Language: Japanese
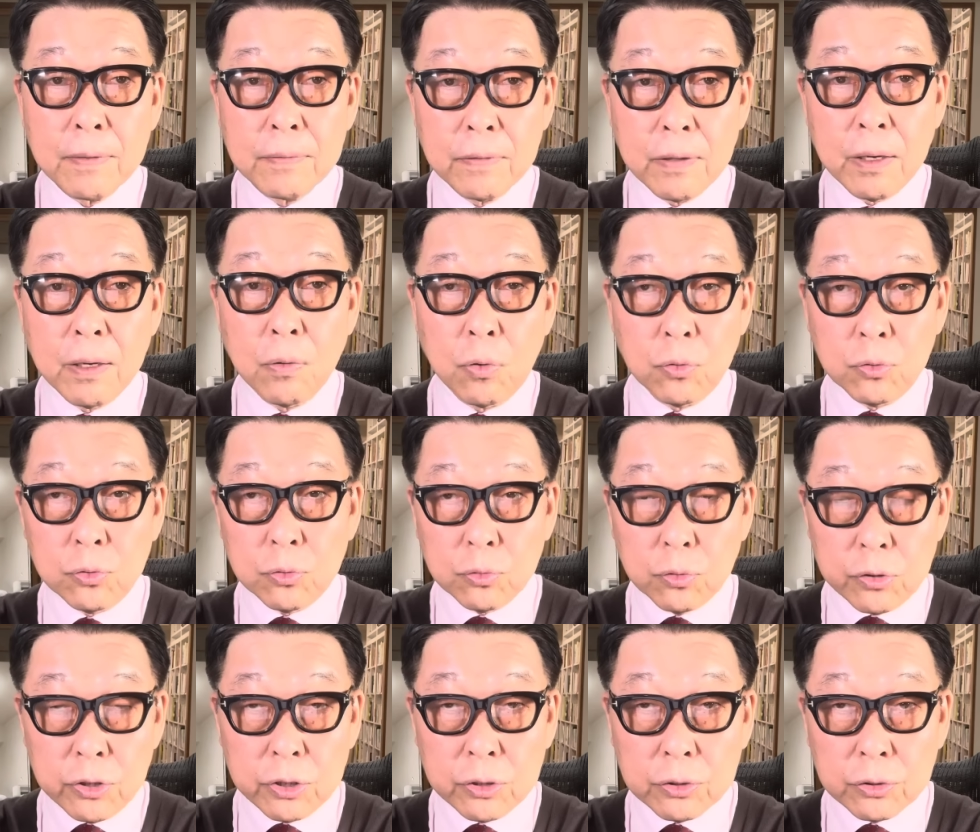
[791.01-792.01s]
で、本
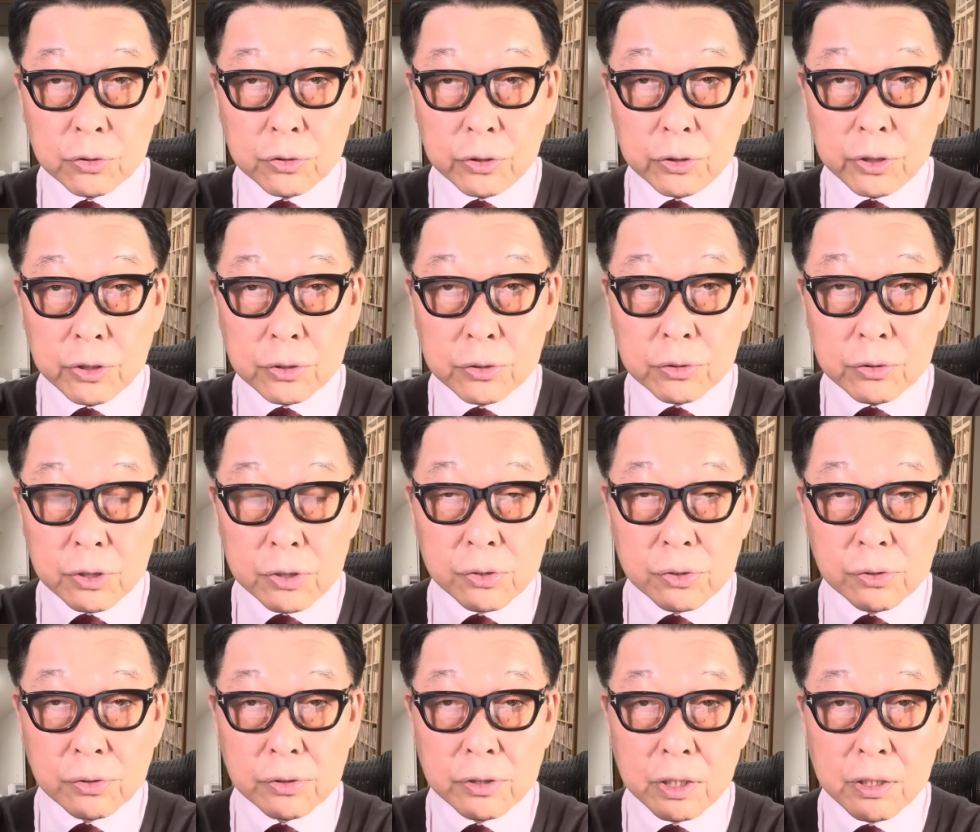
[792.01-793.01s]
当にゆっくりゆっくり
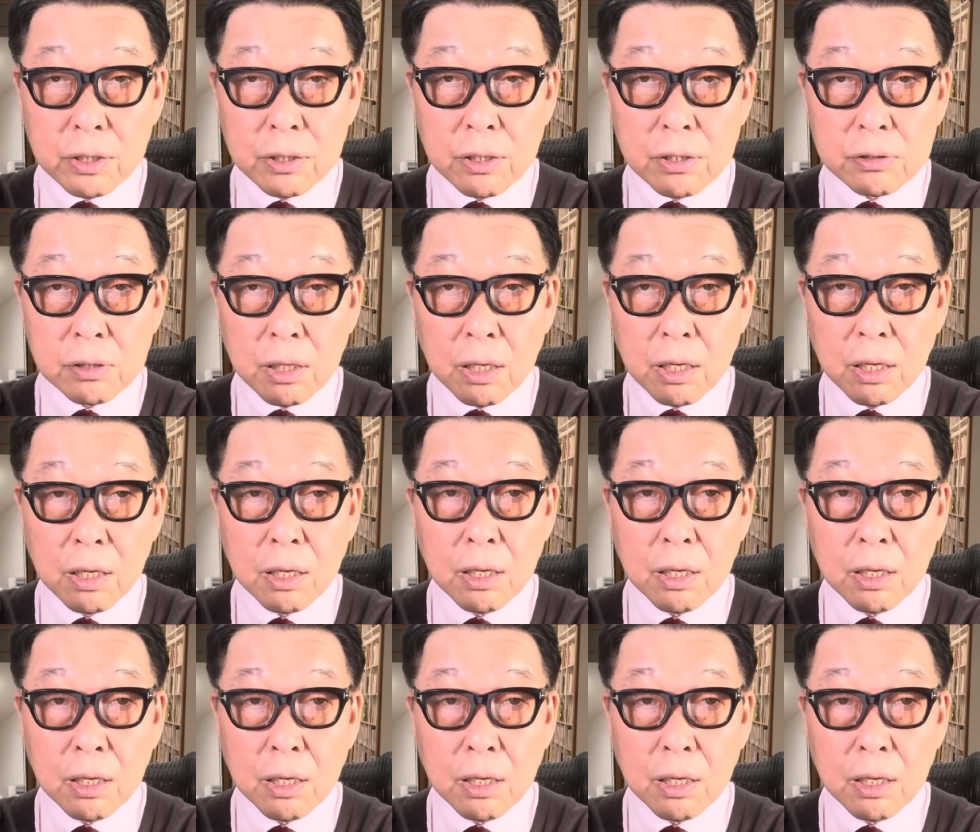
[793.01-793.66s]
進んでてですね、